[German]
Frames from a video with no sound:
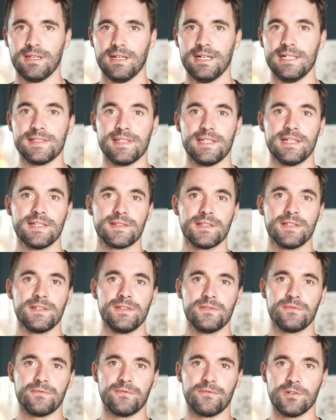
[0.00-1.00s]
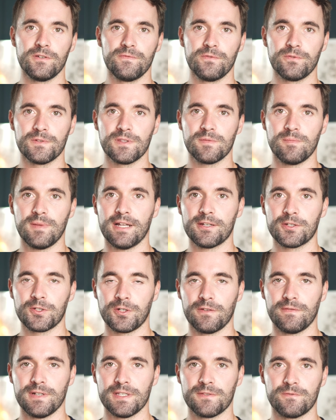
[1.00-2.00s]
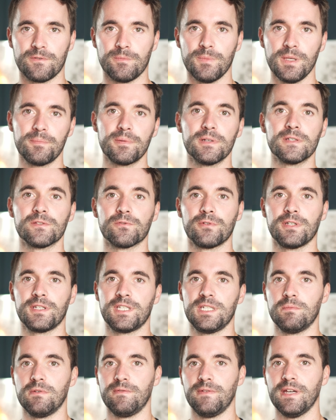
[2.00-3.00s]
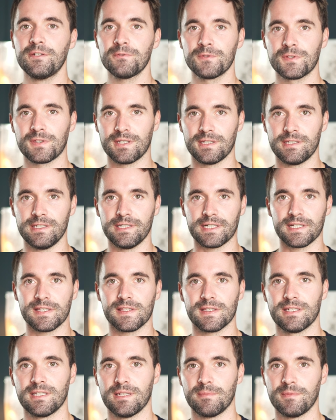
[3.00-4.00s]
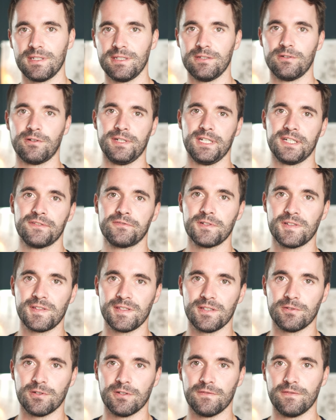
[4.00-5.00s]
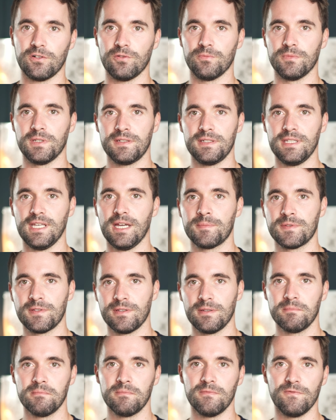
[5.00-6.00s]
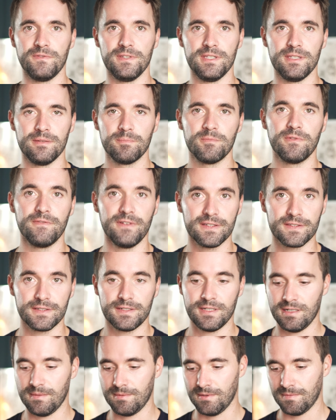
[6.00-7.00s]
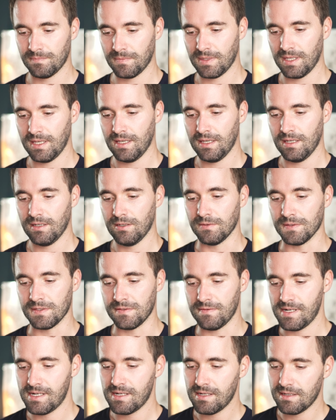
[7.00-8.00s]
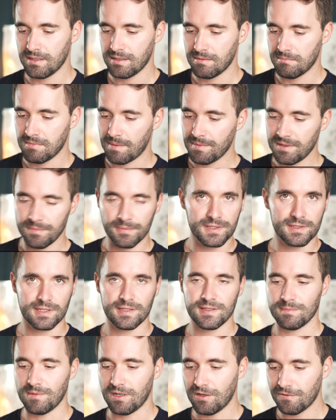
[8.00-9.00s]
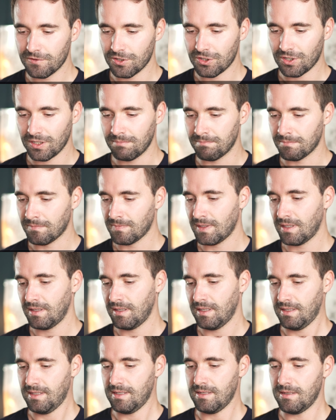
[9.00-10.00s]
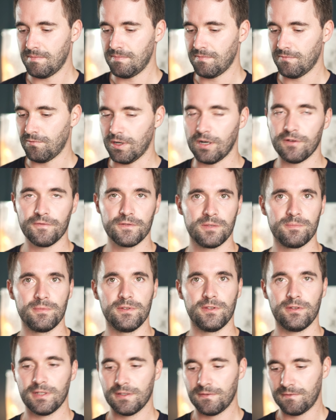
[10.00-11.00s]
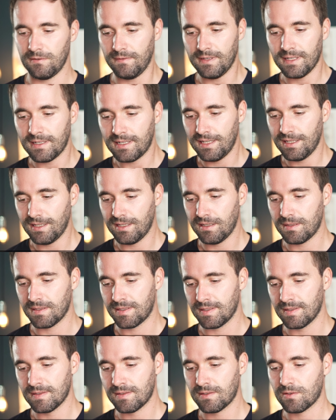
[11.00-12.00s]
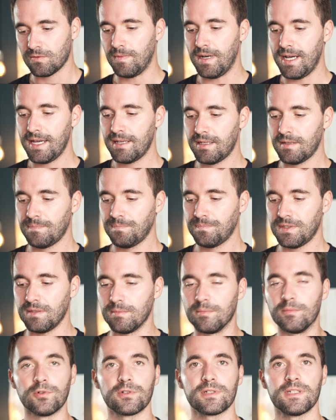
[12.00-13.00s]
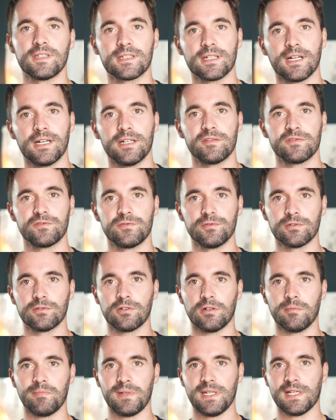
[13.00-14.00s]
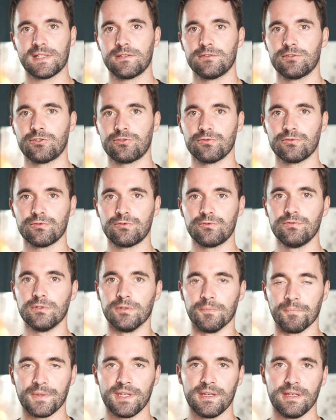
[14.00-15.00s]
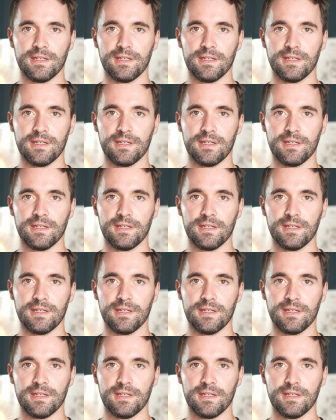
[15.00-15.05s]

Als erstes wollen wir uns mal anschauen, was für mich persönlich die Bewertungskriterien sind, damit ihr auch nachvollziehen könnt, warum ich die Apps wie bewertet habe. Und zwar ähm, habe ich mir das Ganze mal aufgeschrieben, ähm, worauf ich besonders viel Wert lege. Das ist zum einen die Möglichkeit für komplexe Strukturen.